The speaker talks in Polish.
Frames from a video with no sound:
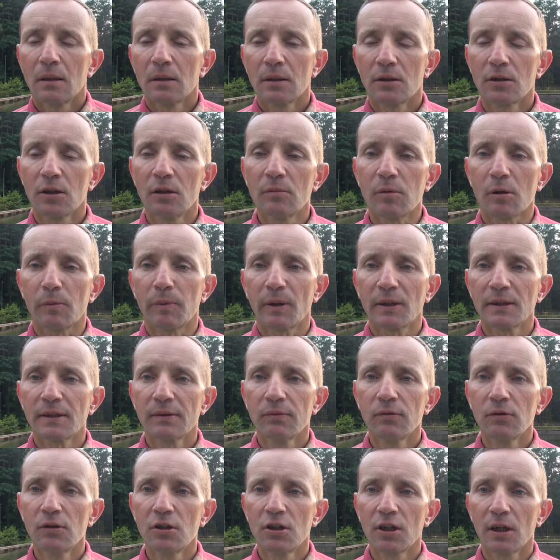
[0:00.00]
Dzień dobry
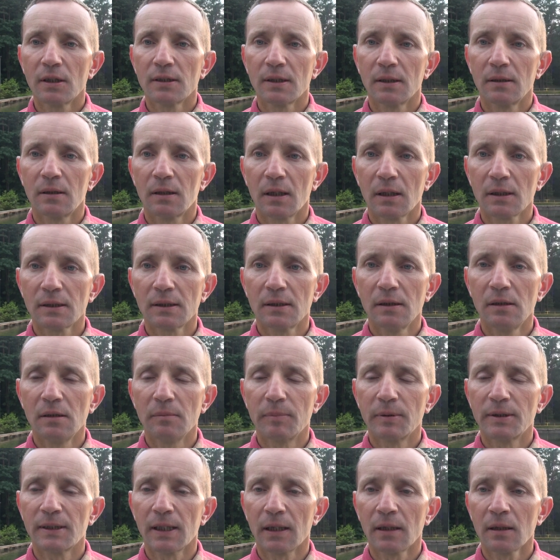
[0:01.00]
Państwu. Dzisiaj jest 11
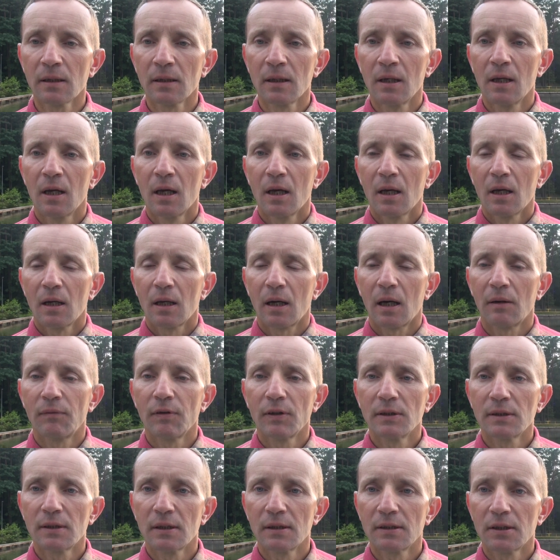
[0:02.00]
lipca, a
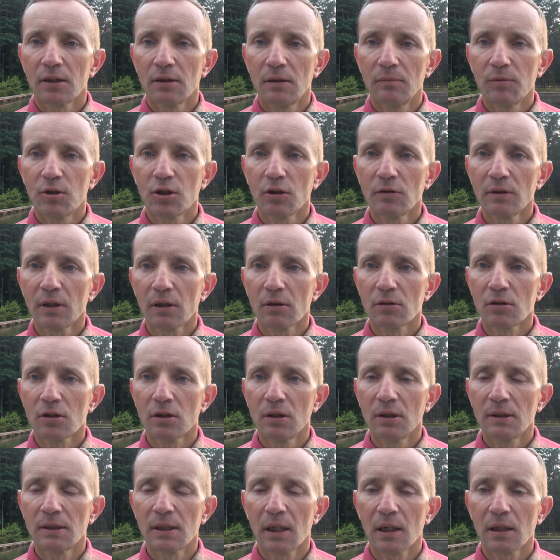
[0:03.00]
więc jest 70.
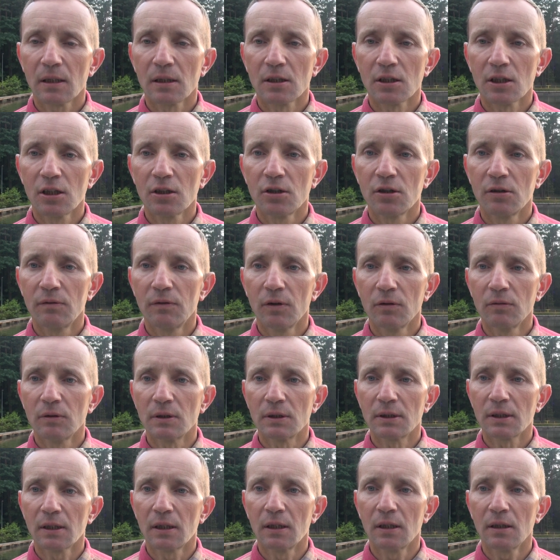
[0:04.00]
rocznica rzezi
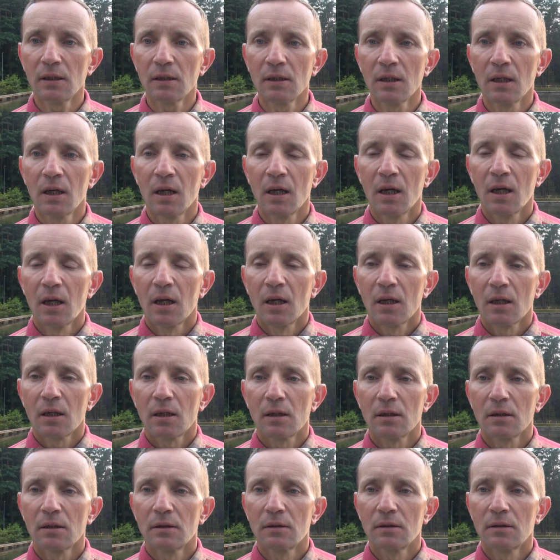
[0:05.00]
wołyńskiej,
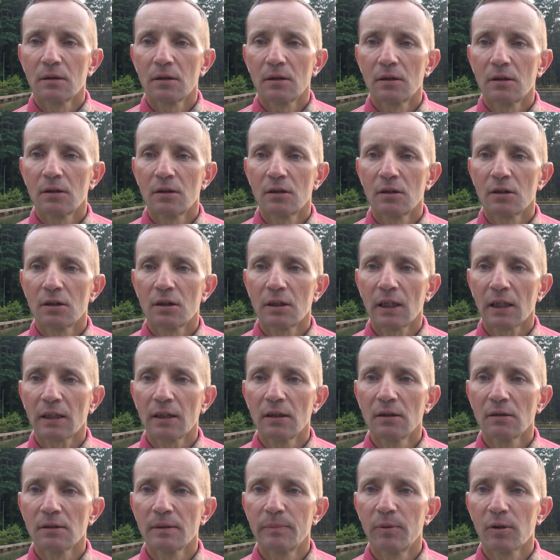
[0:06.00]
y,
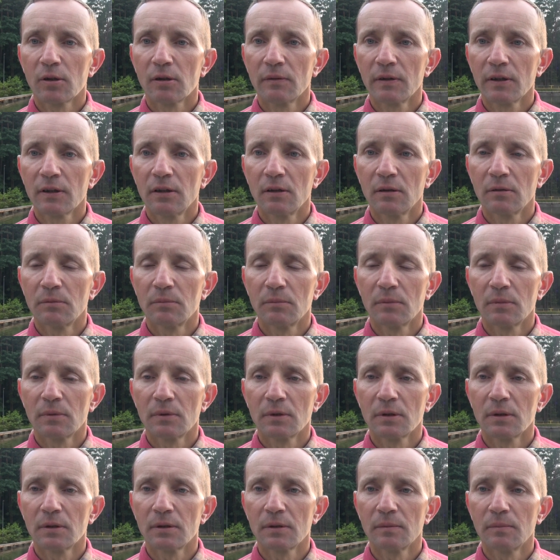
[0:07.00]
takiego zbiorowego
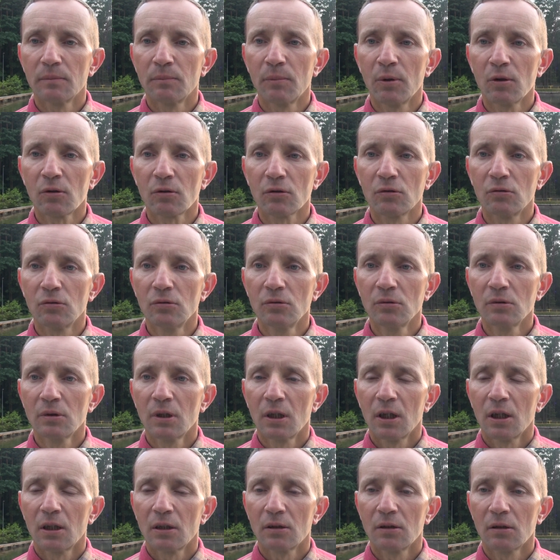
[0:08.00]
mordu
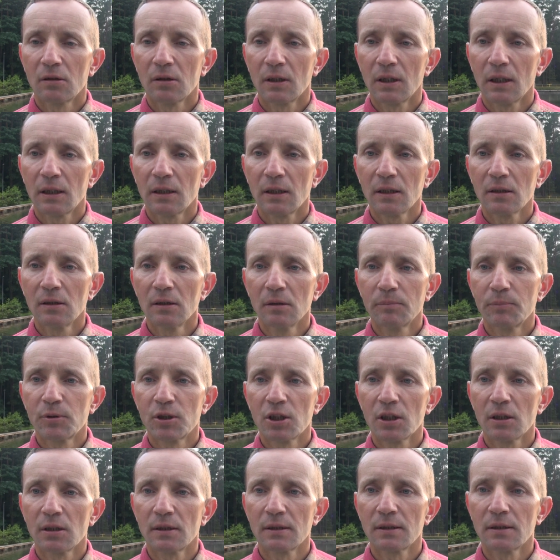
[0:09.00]
dokonanego
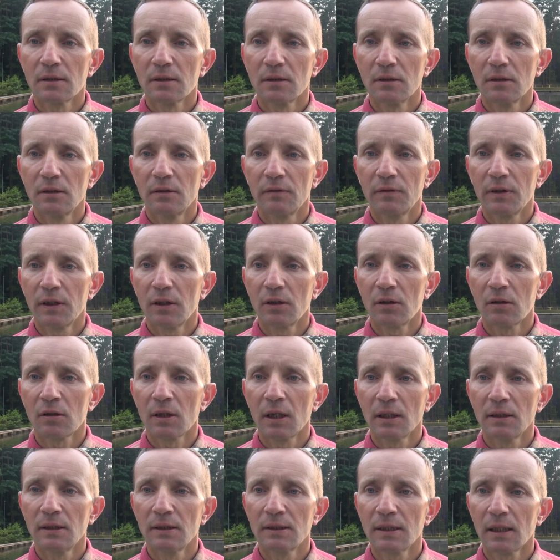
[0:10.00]
przez dwie
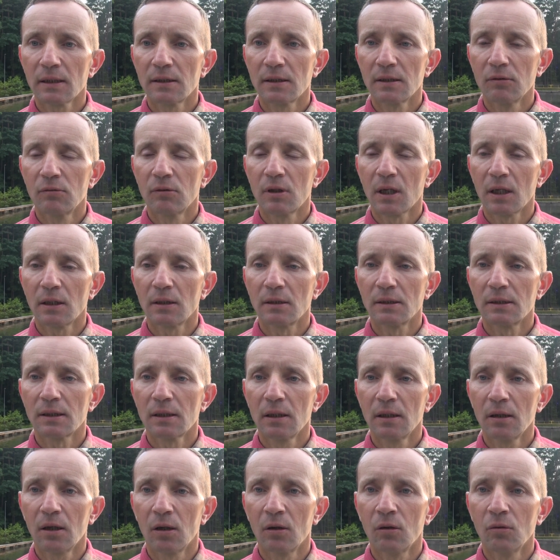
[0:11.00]
organizacje
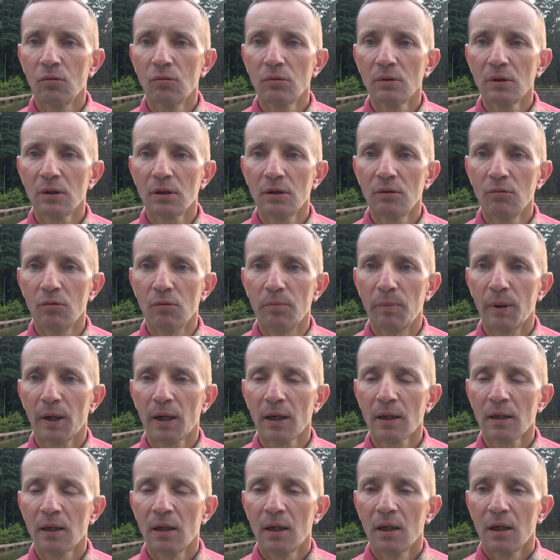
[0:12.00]
ukraińskie, OUN i
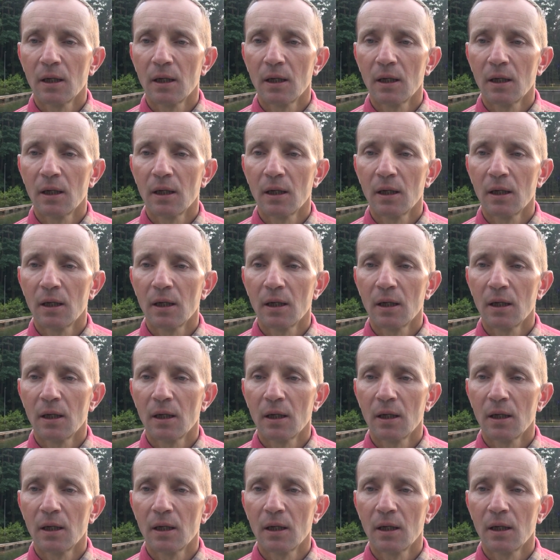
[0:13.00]
UPA,